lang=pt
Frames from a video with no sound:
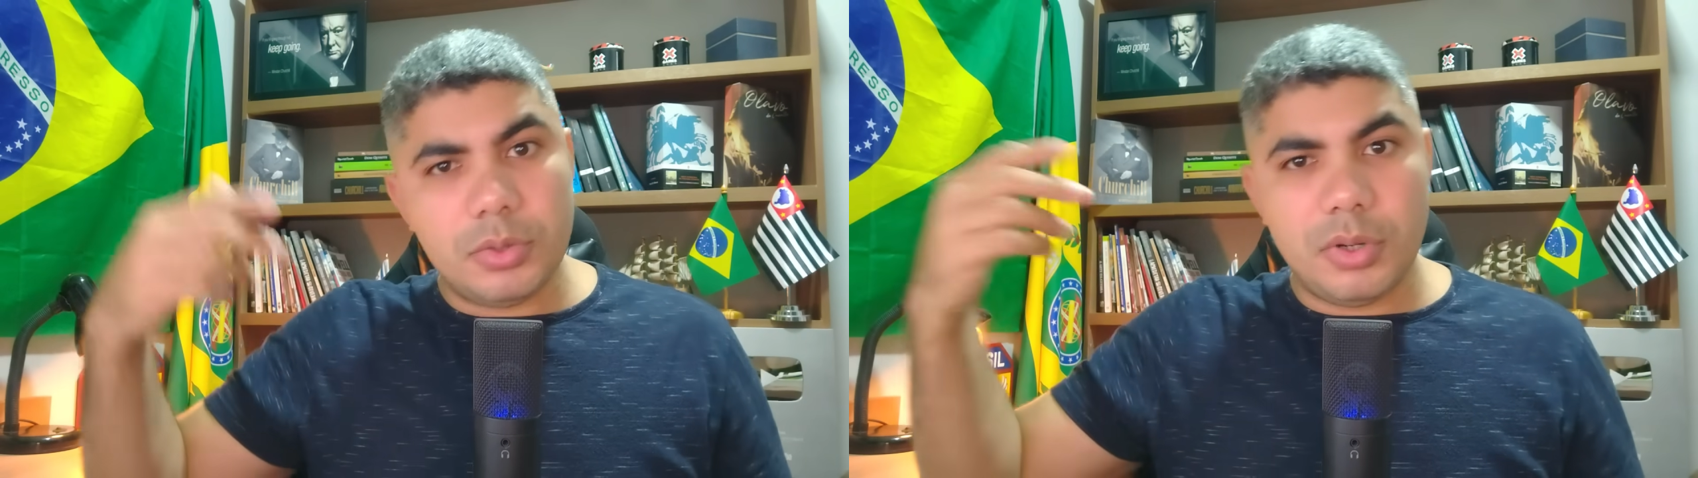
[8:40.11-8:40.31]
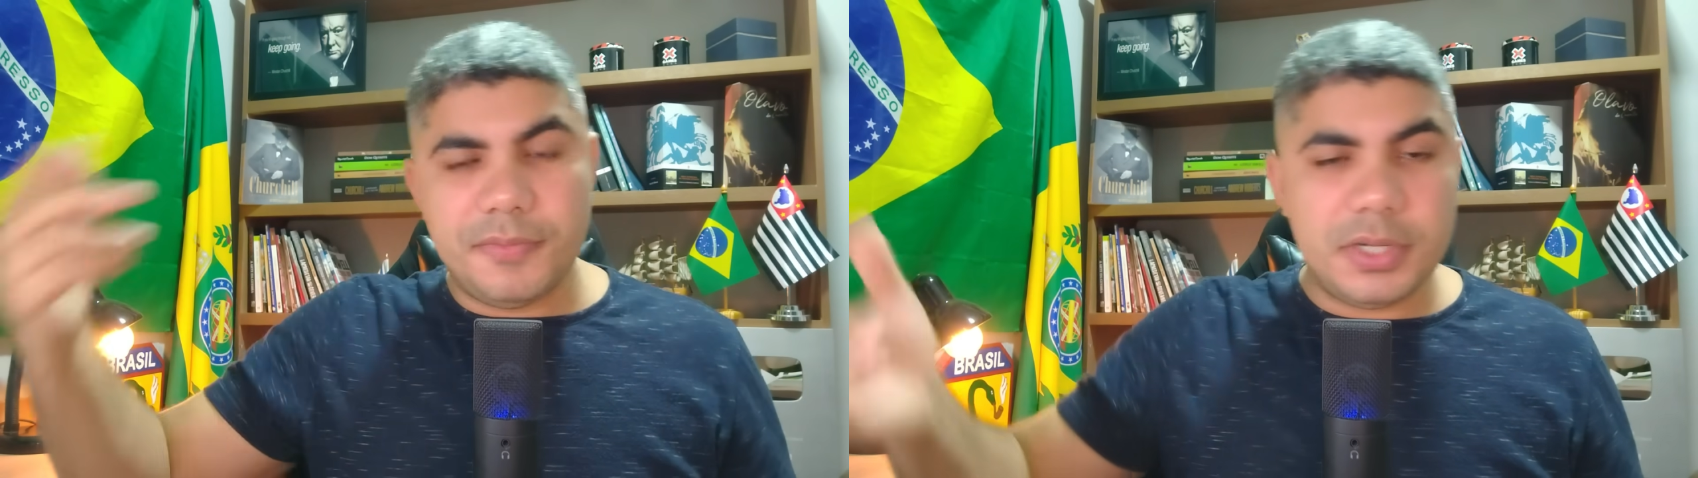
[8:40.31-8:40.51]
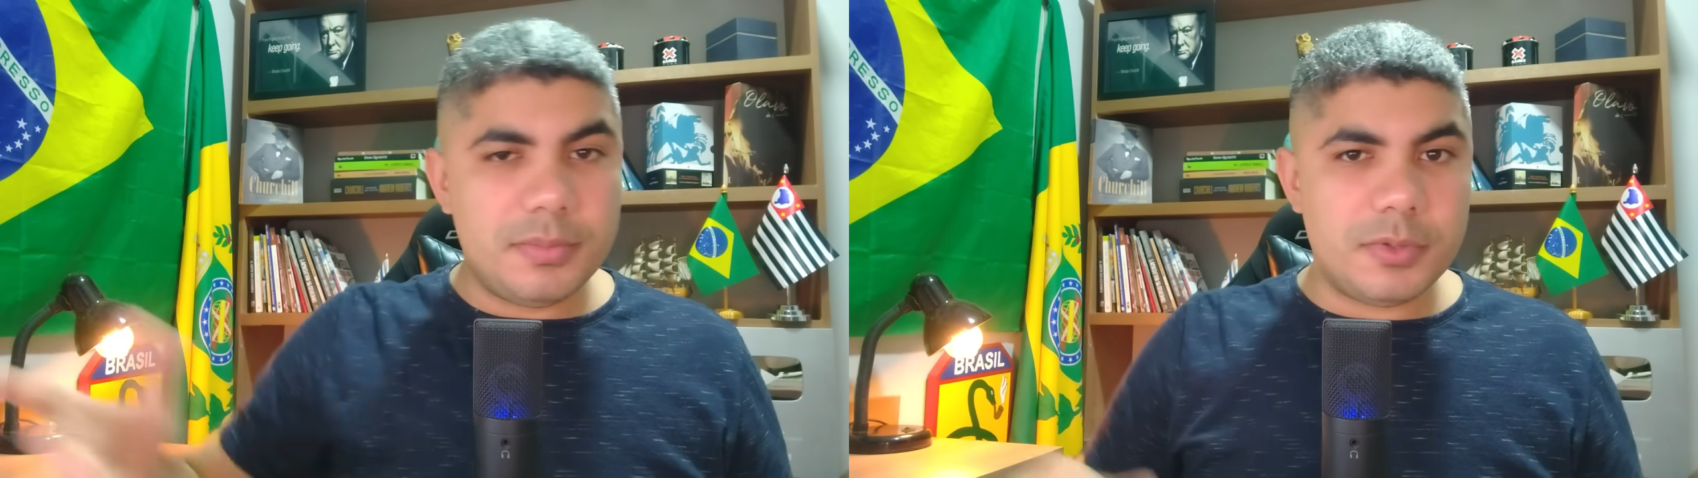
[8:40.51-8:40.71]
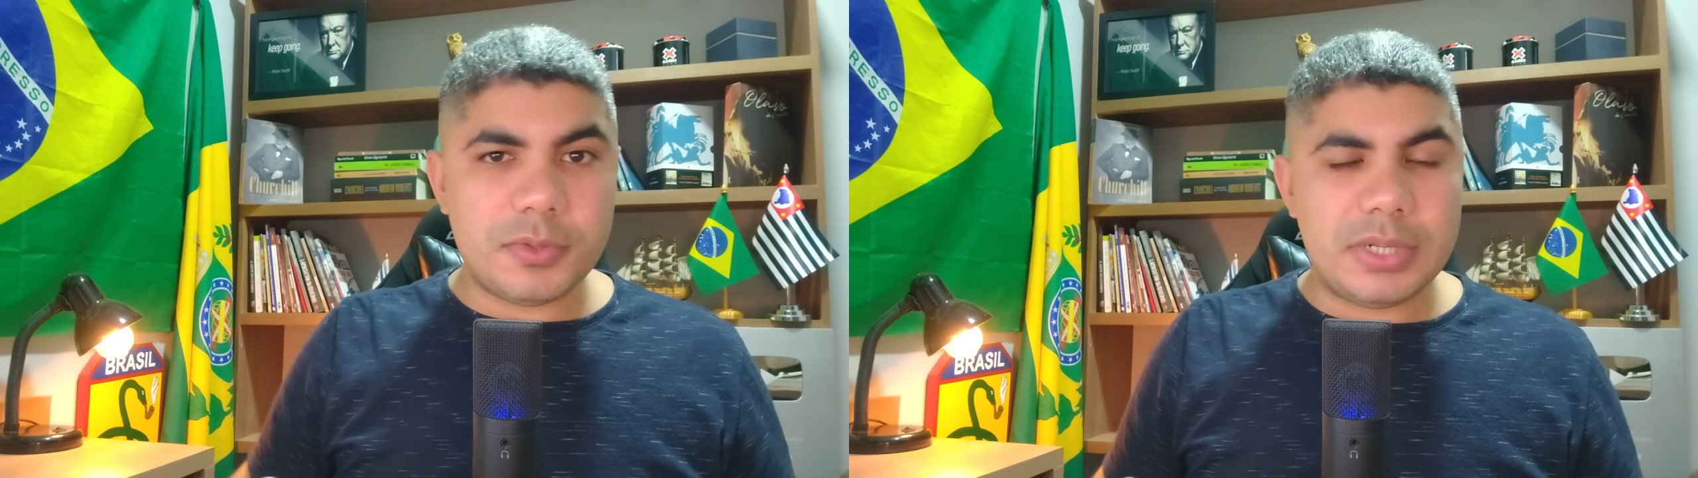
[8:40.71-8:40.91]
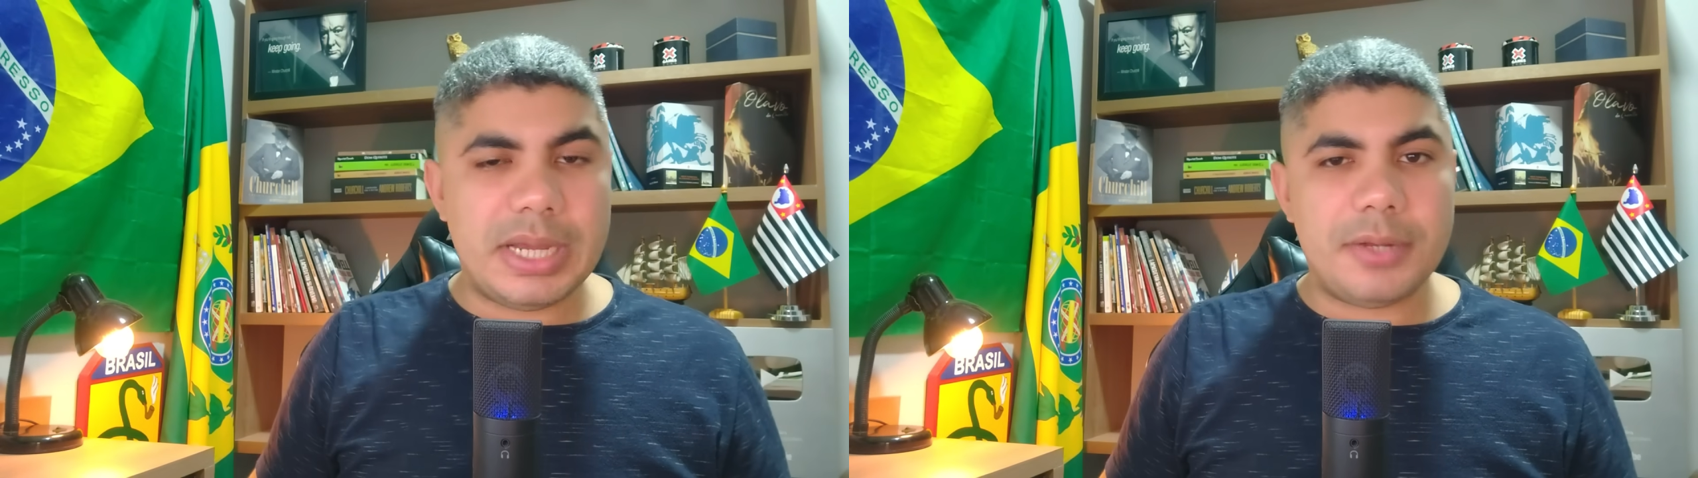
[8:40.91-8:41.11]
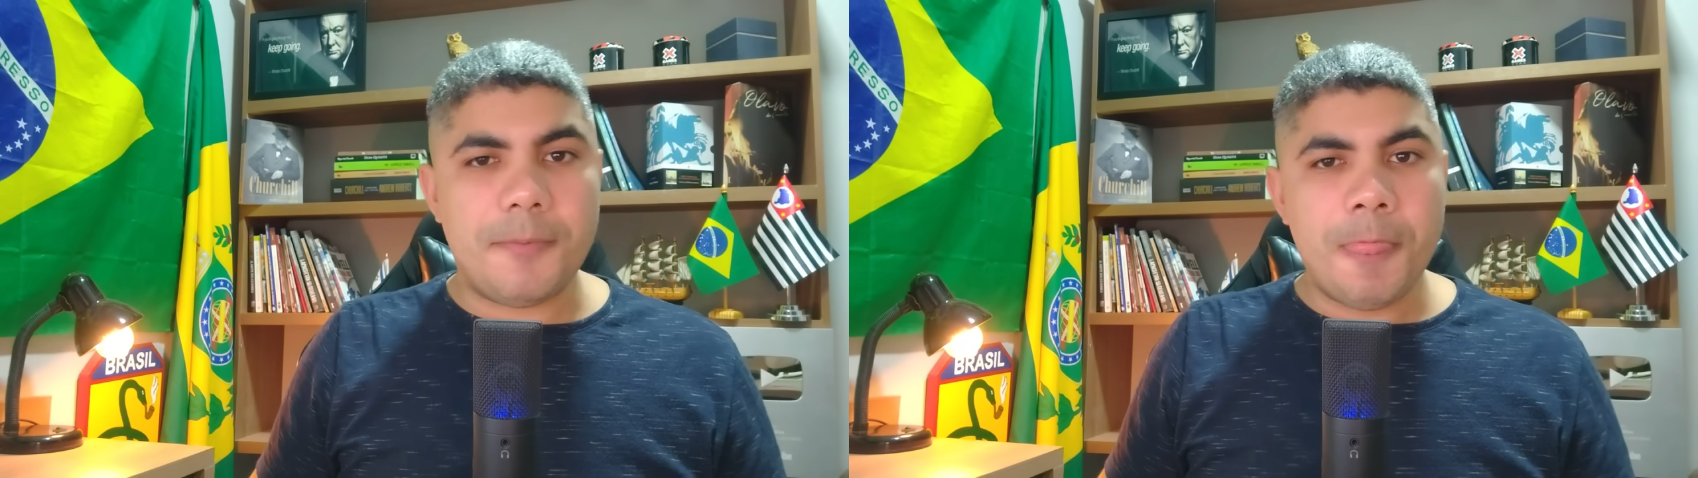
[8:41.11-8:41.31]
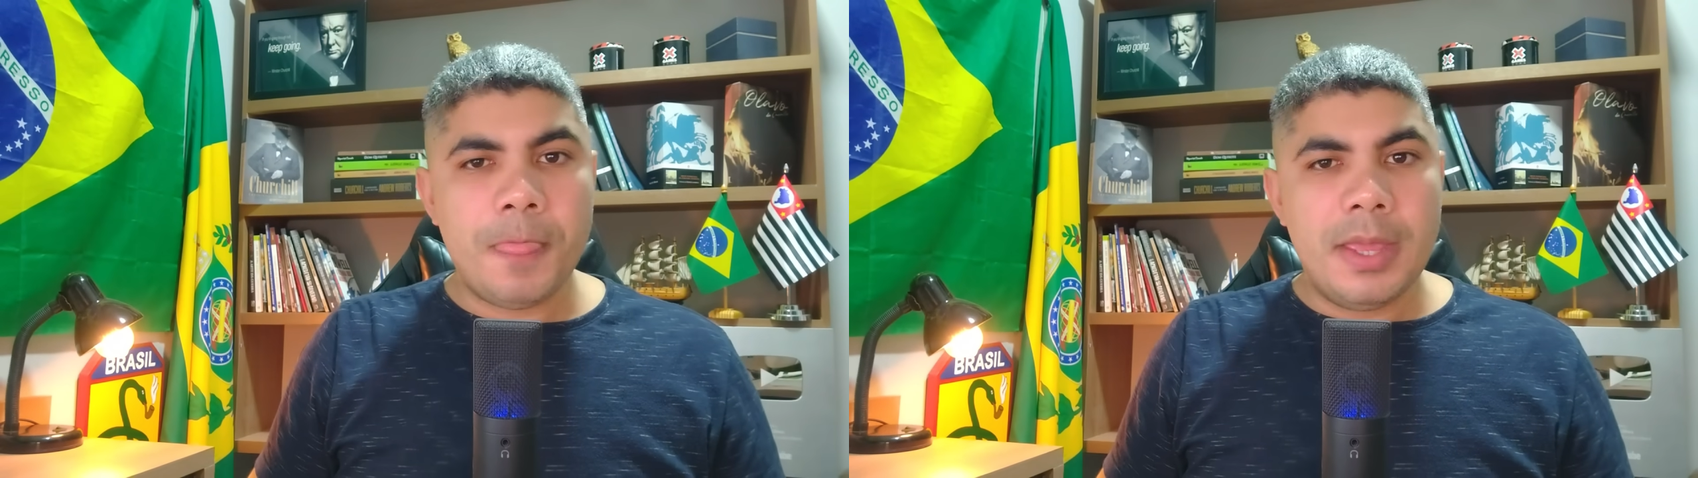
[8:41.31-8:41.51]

do governo Bolsonaro.